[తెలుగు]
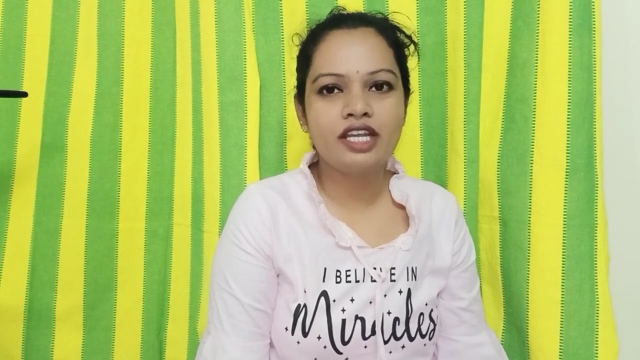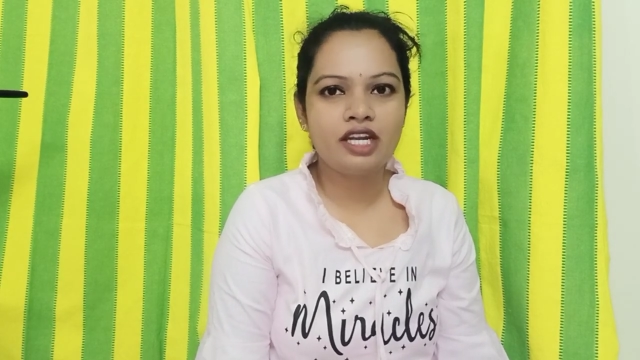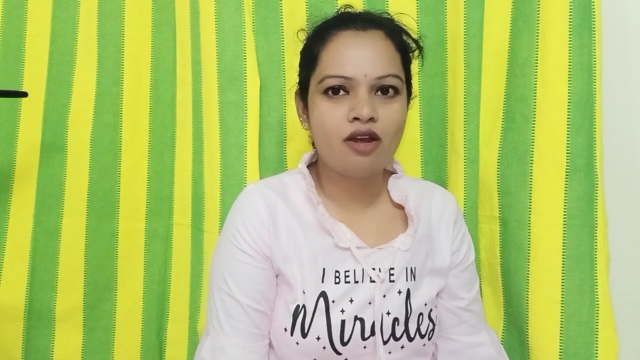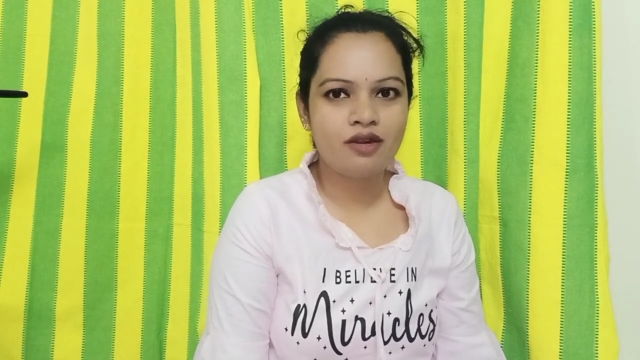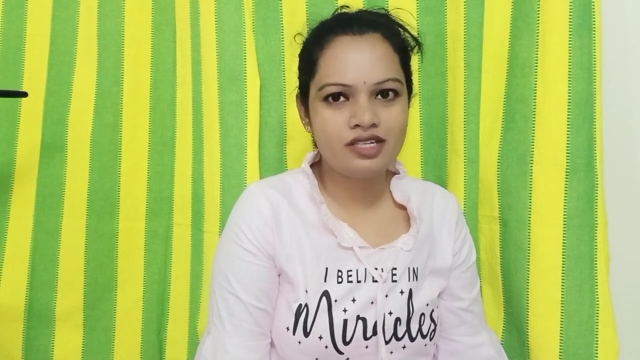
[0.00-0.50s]

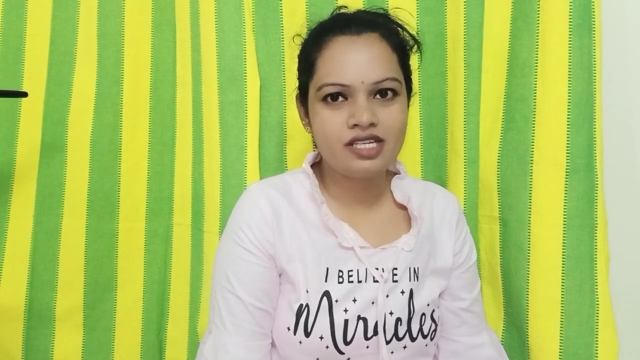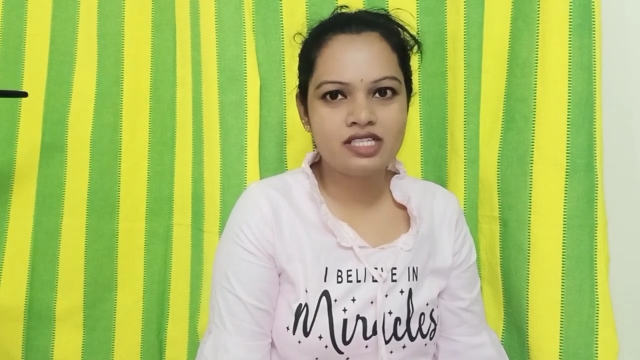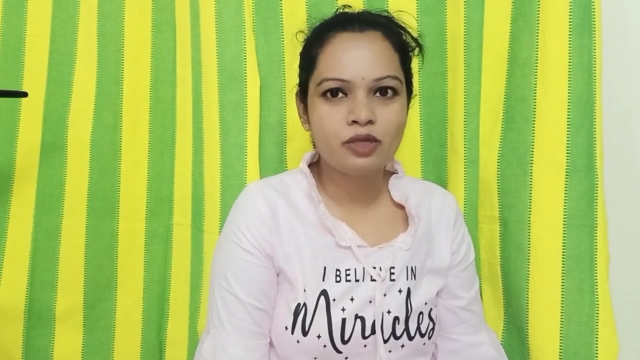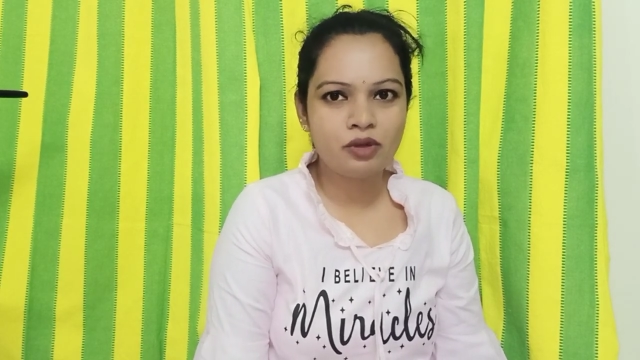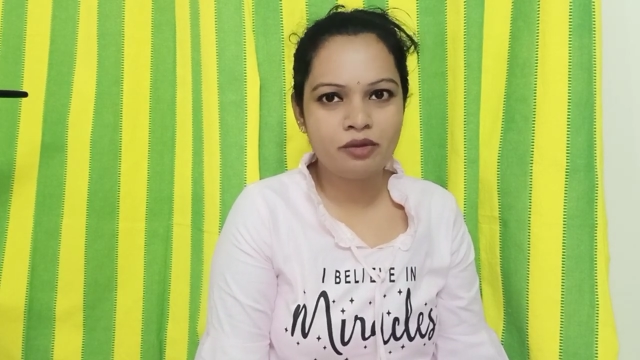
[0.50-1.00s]
నేను ఆర్డర్
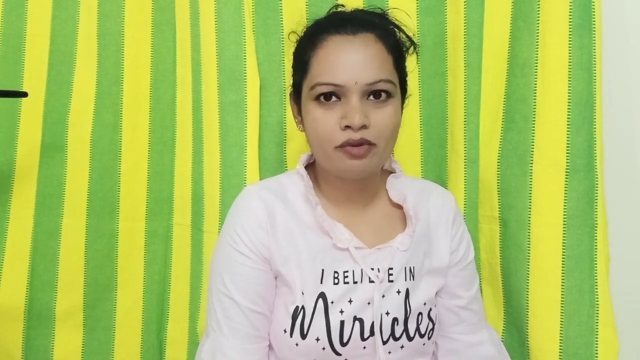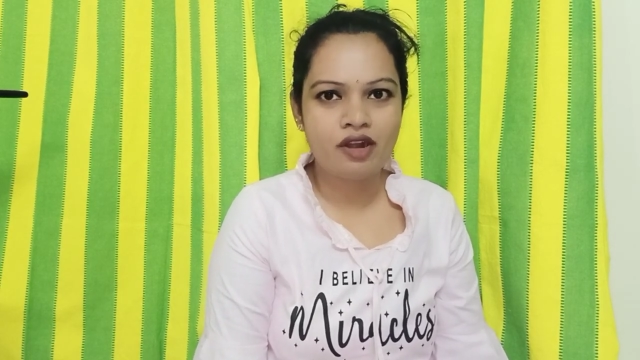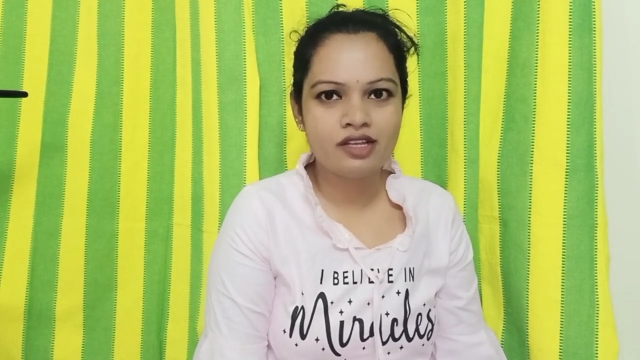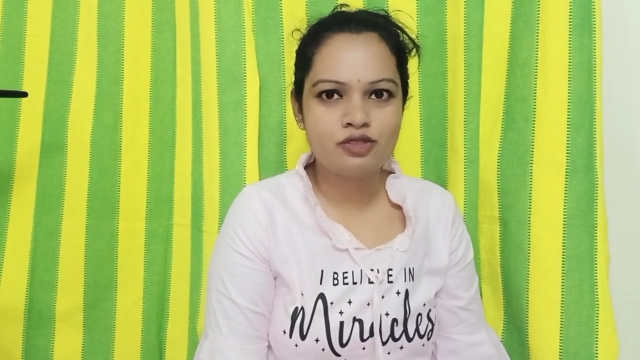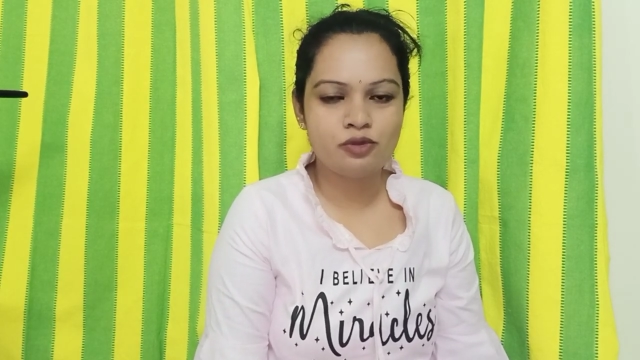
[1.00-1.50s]
చేసిన కొన్ని
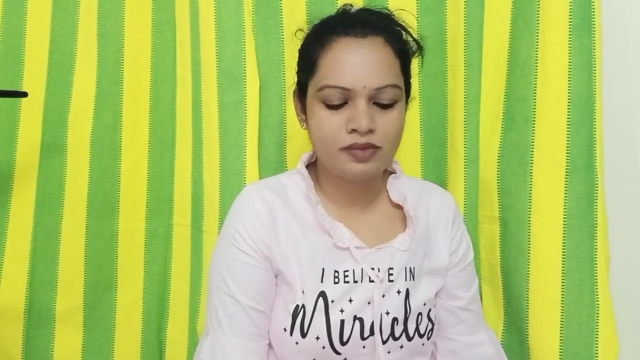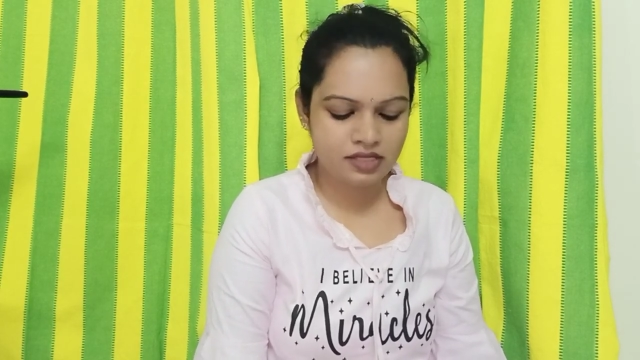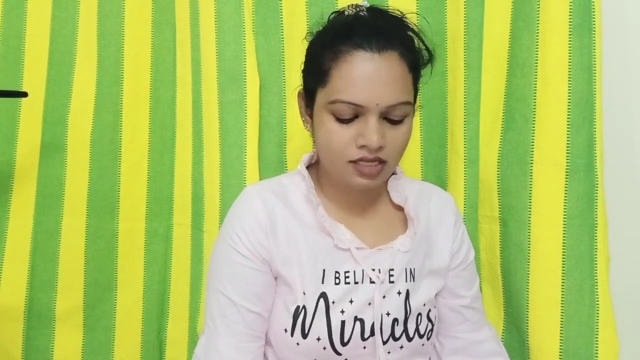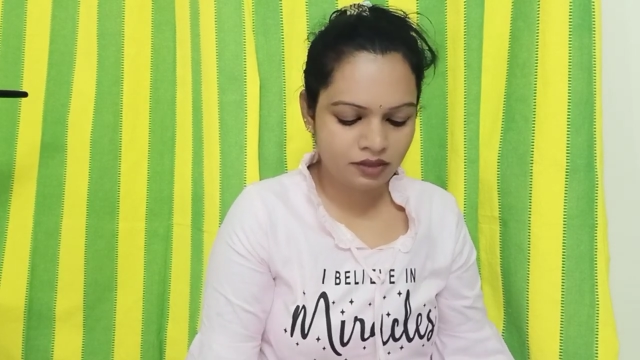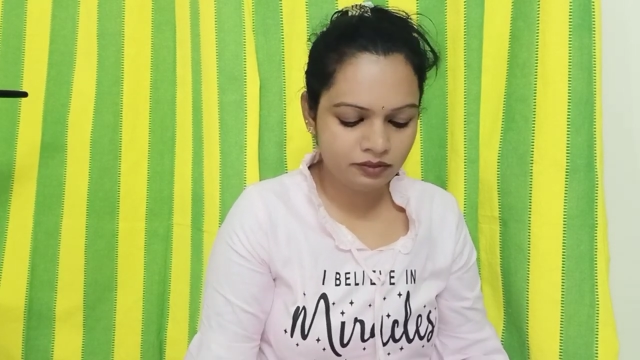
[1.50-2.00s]
ప్రోడక్ట్స్
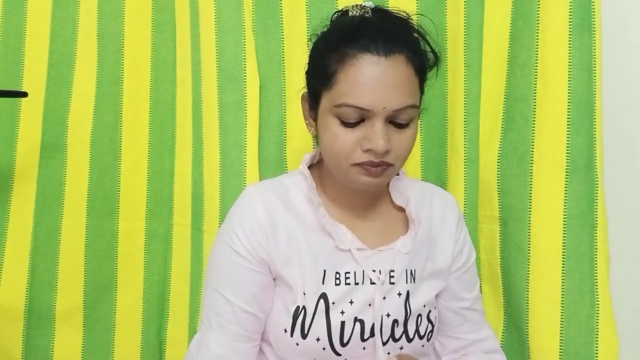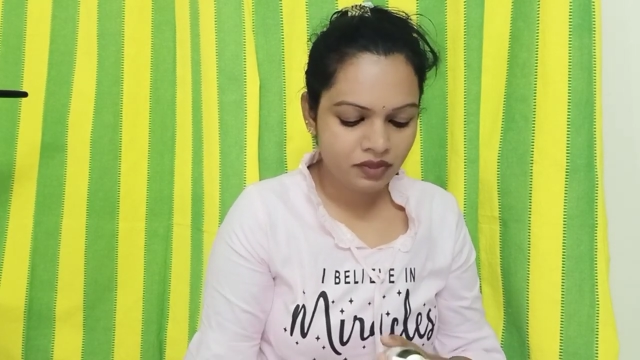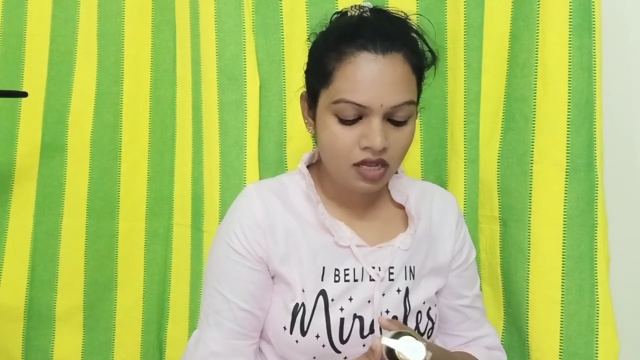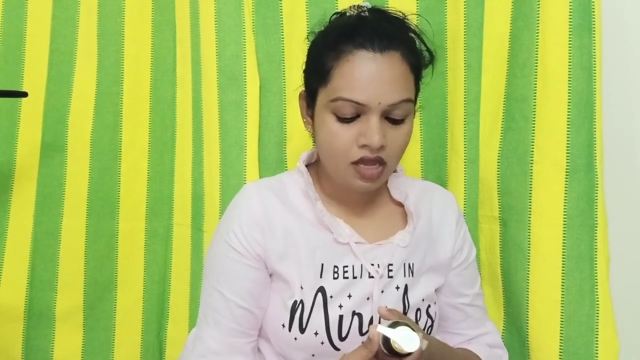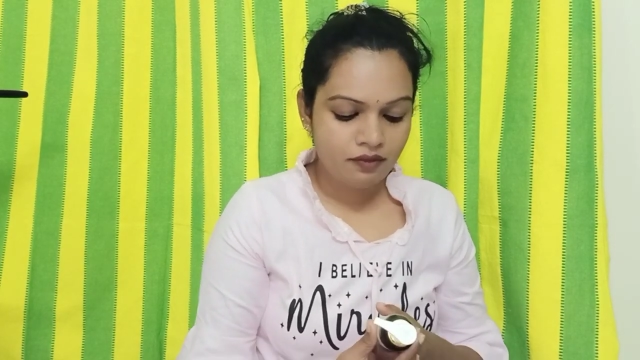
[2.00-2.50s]
చూపిస్తాను
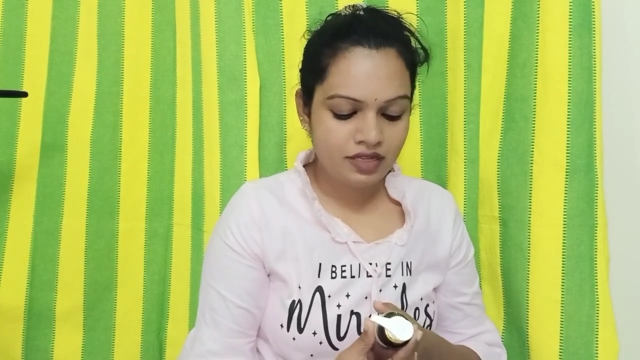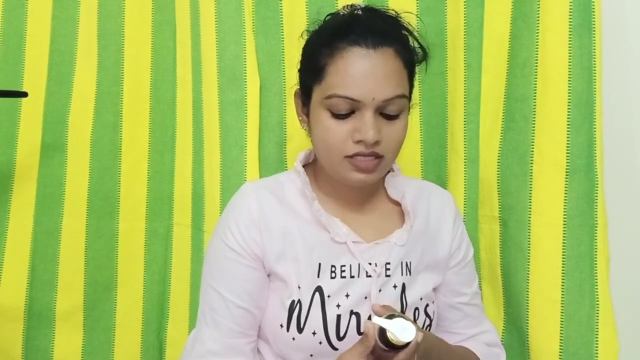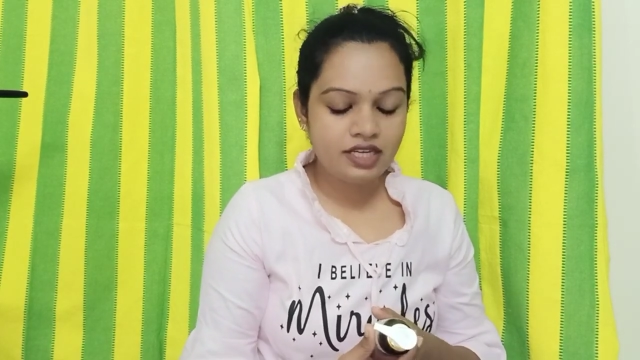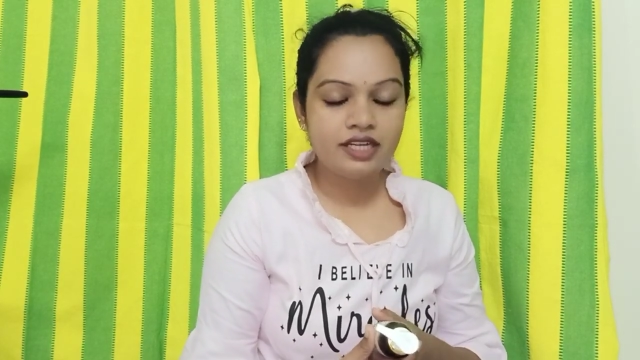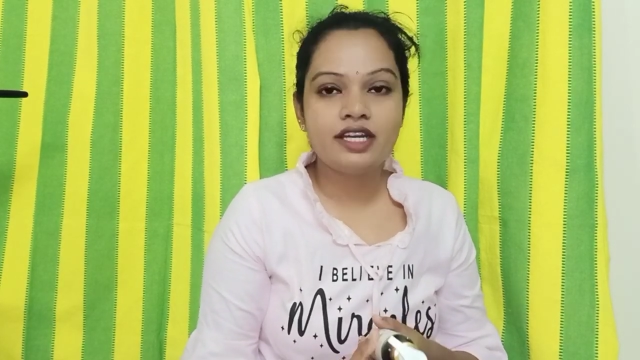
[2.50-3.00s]

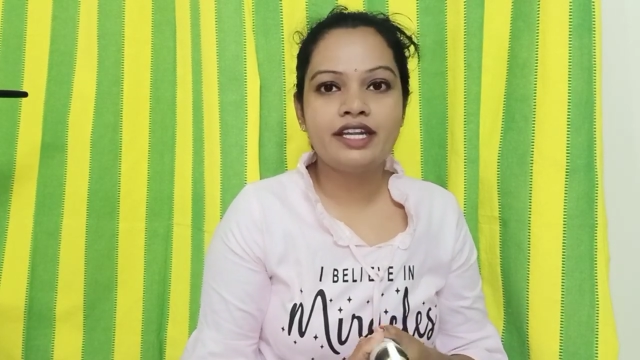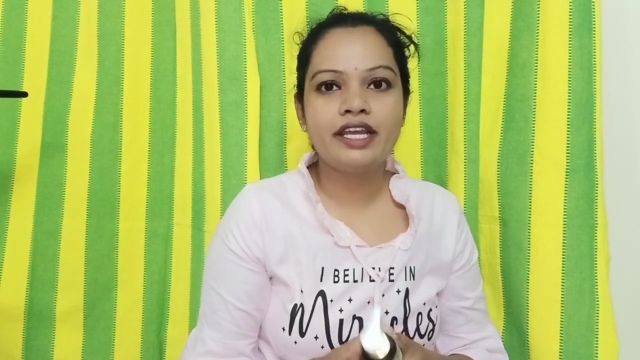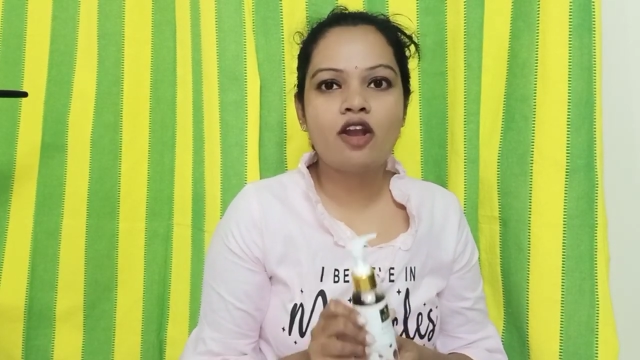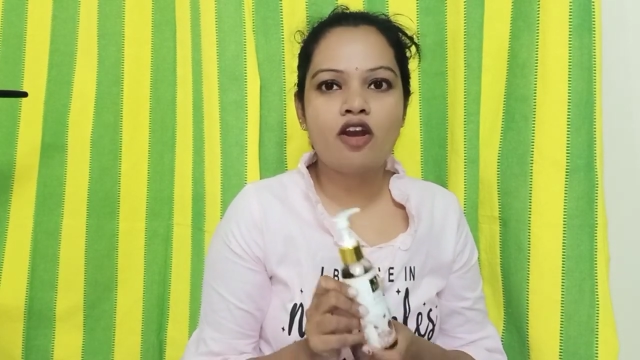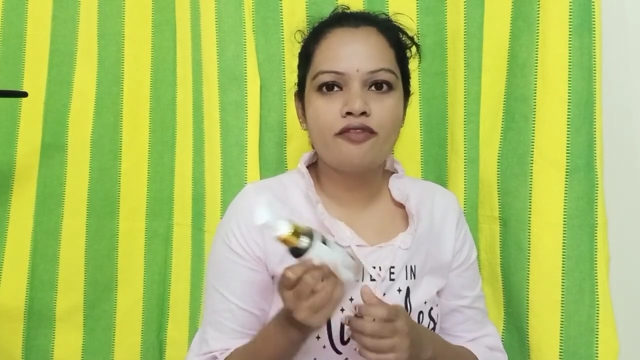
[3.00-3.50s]
ఫస్ట్ ఏంటంటే
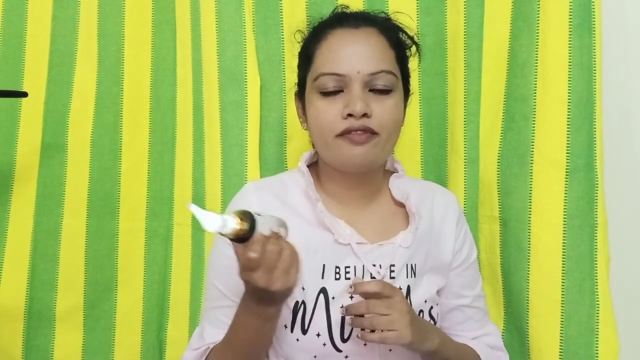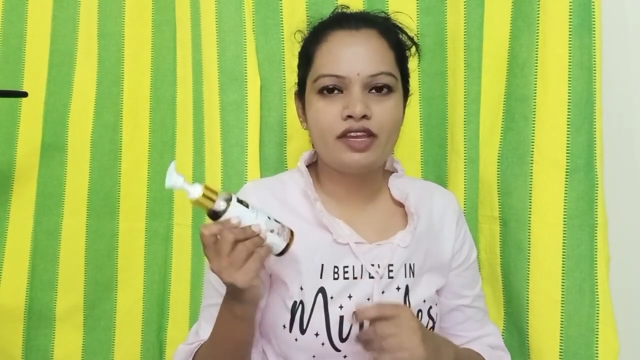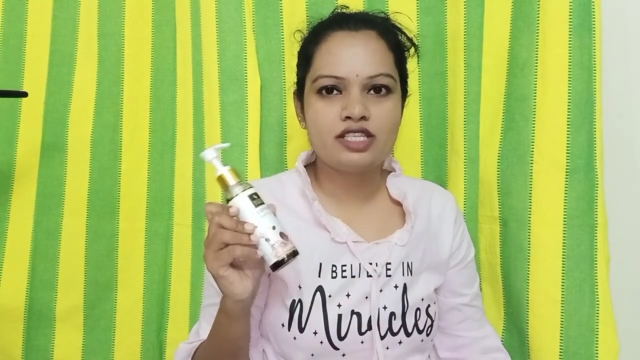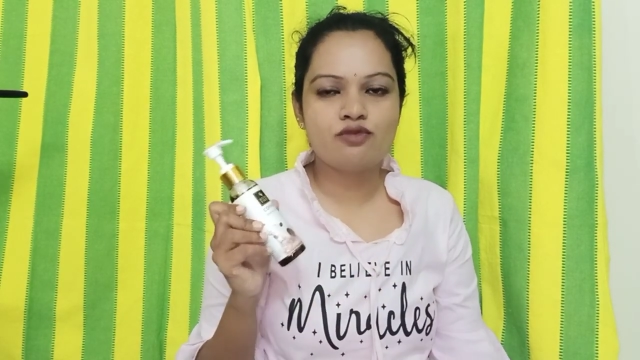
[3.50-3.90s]
కాఫీ ఫేస్